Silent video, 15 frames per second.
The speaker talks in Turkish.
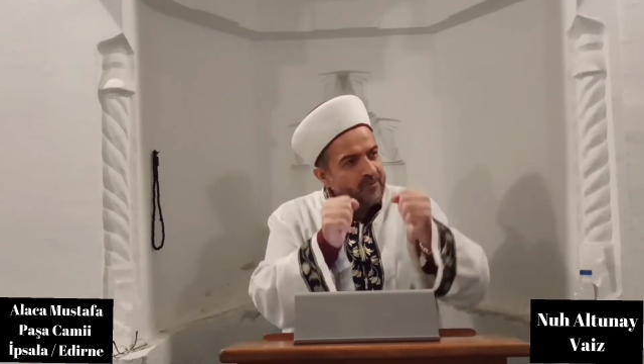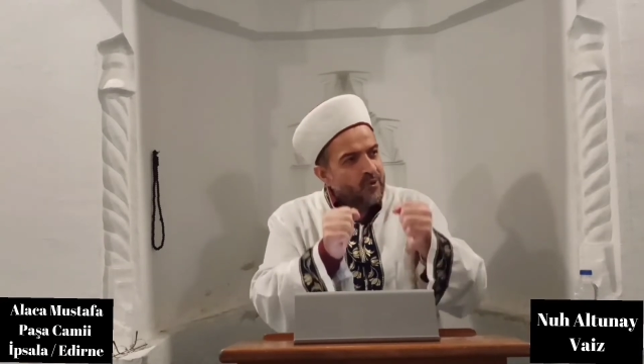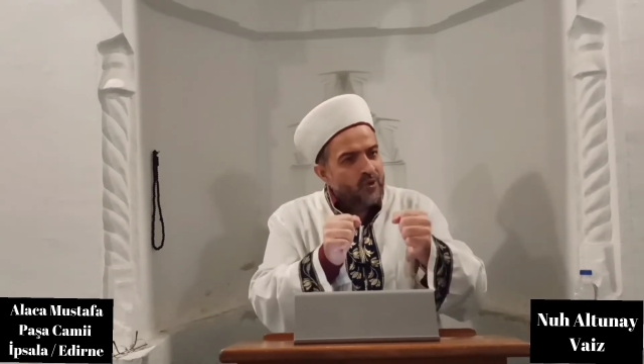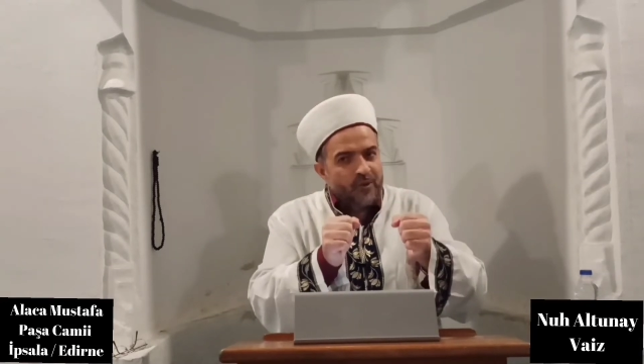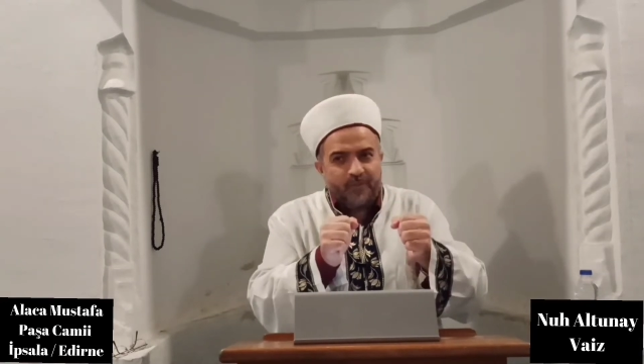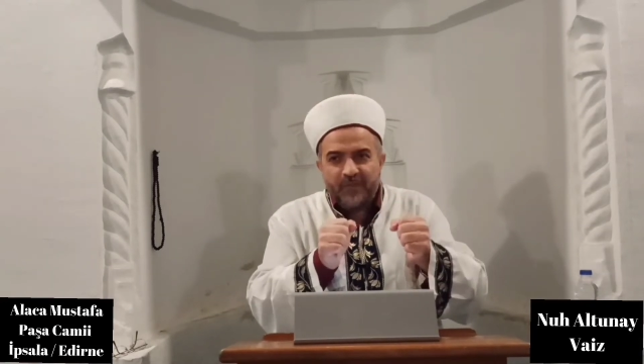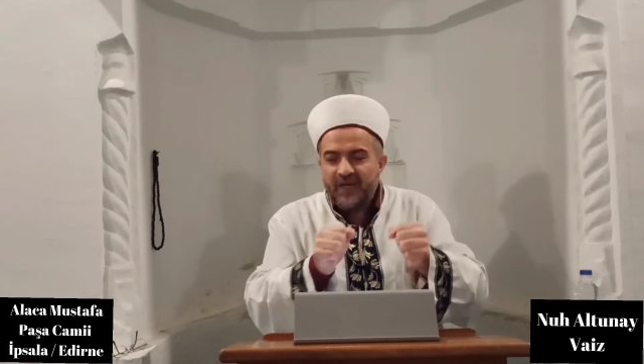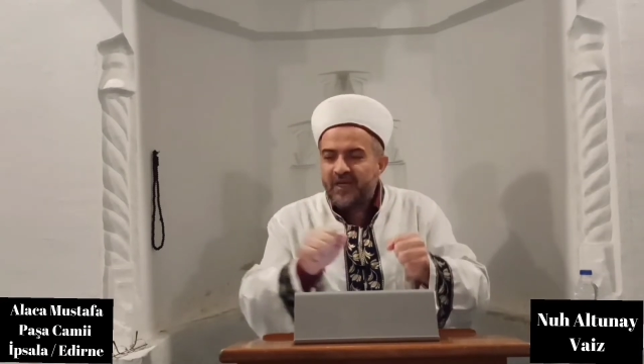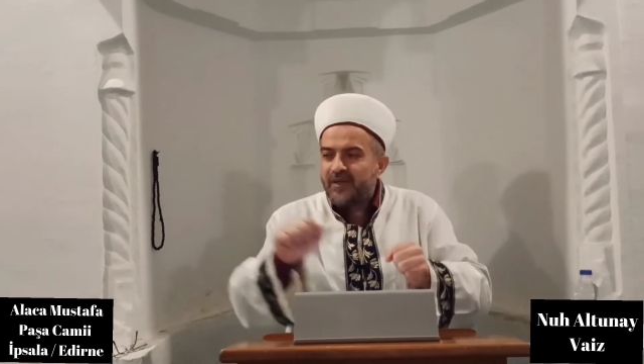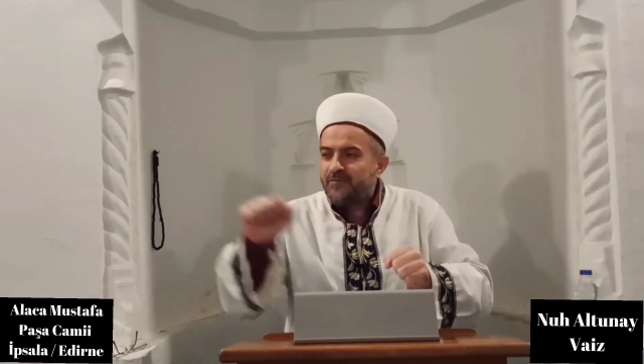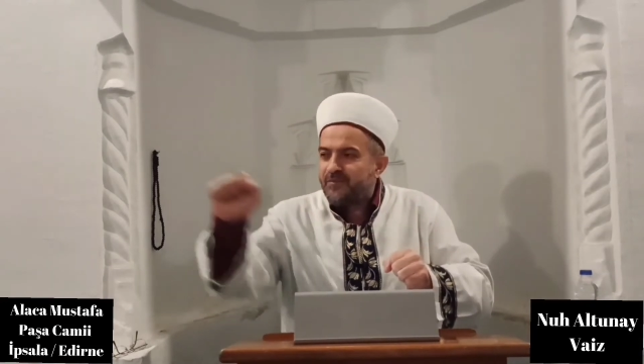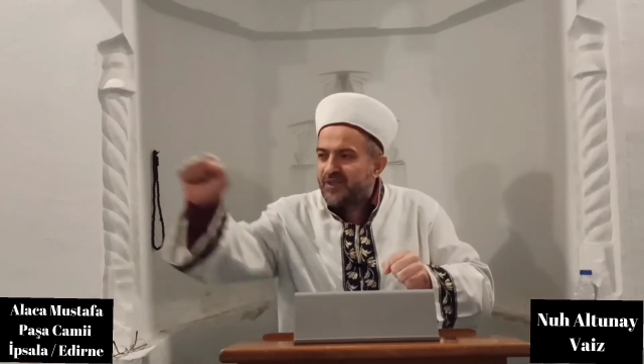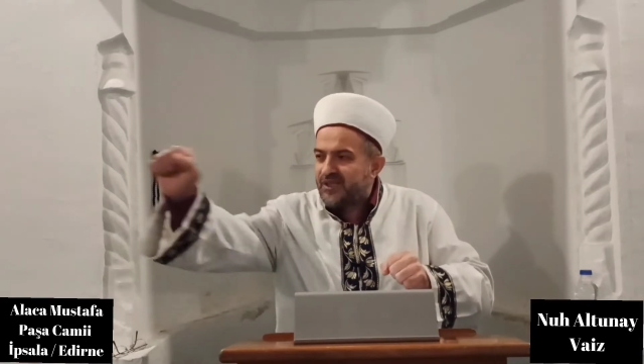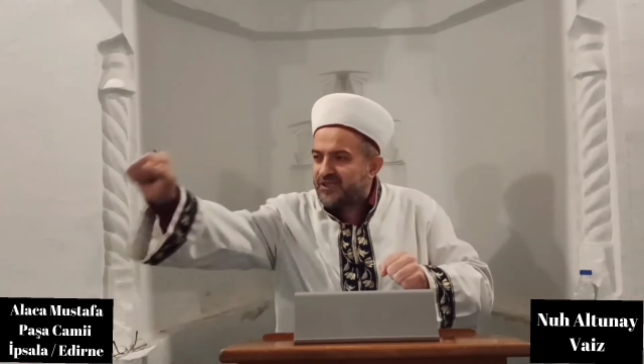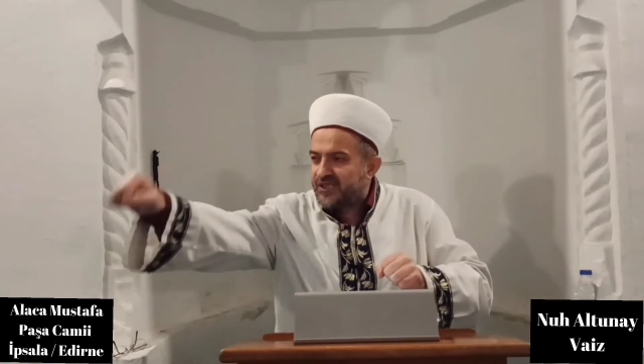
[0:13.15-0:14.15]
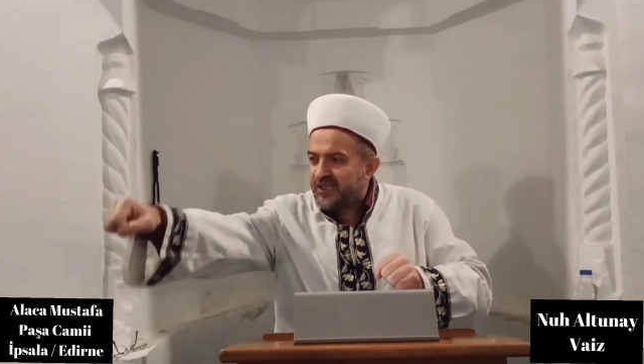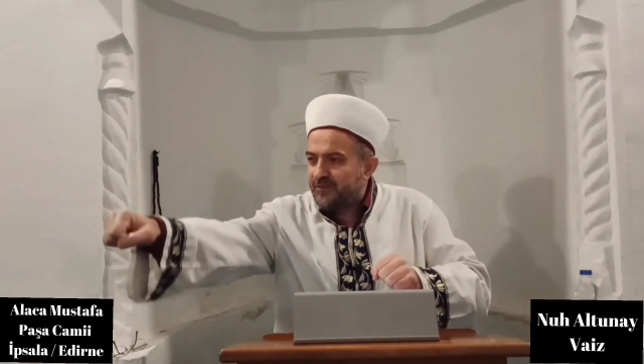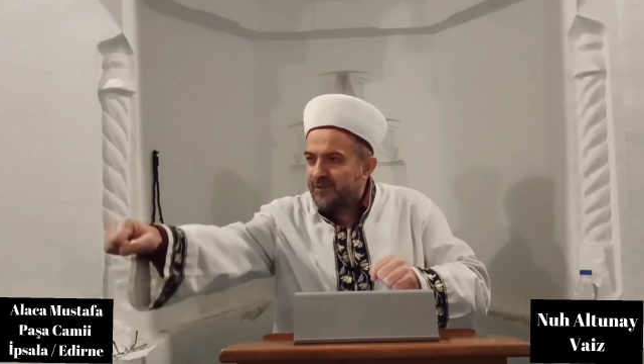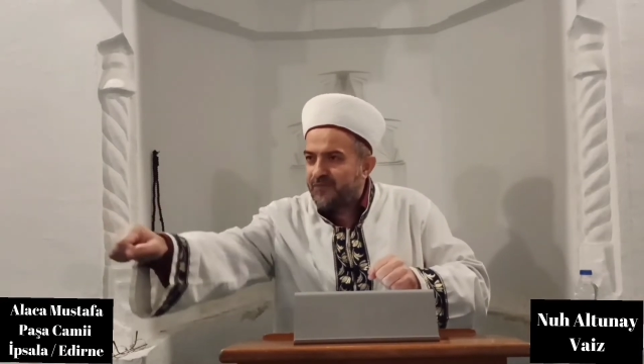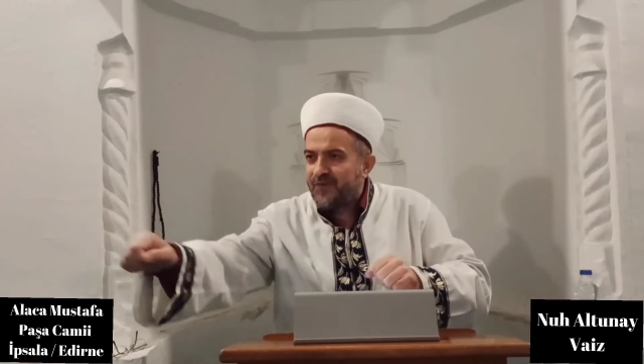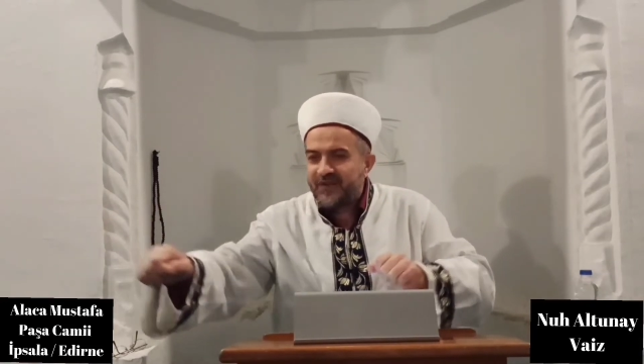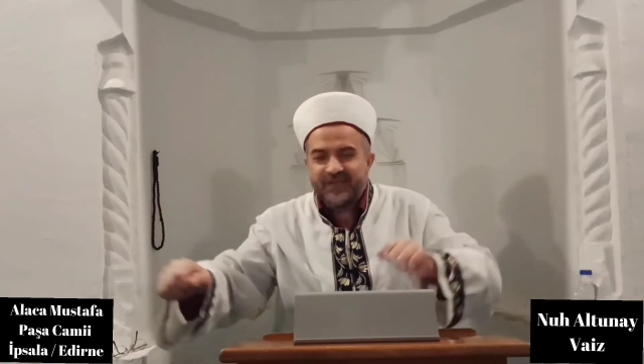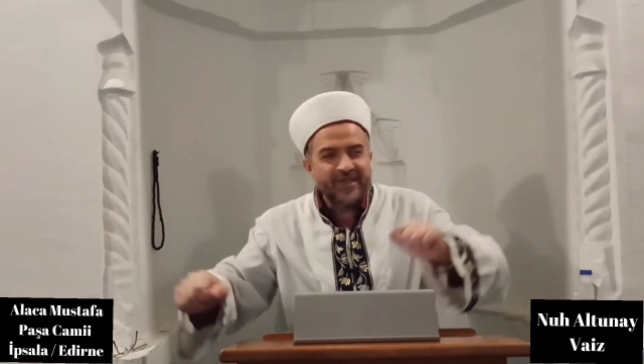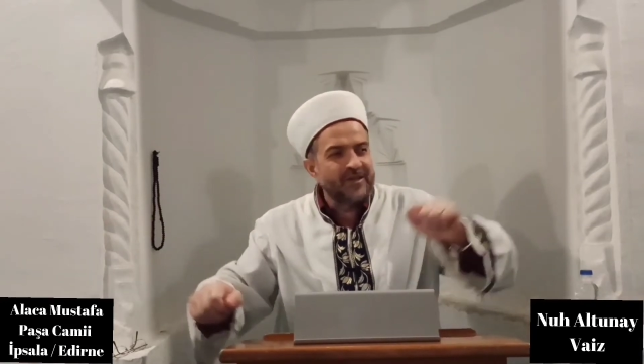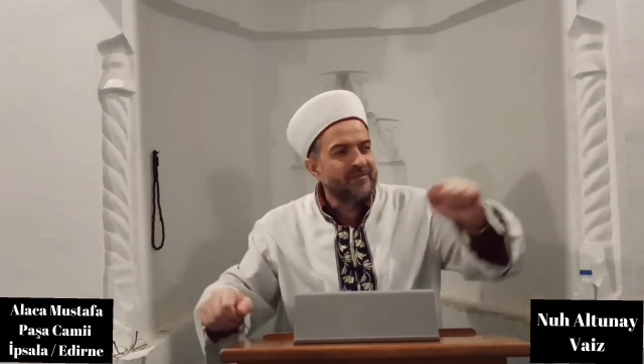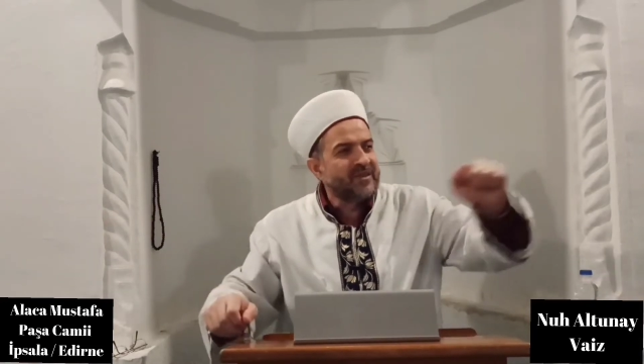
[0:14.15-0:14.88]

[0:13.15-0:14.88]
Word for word: bölüp birisini bir fakire,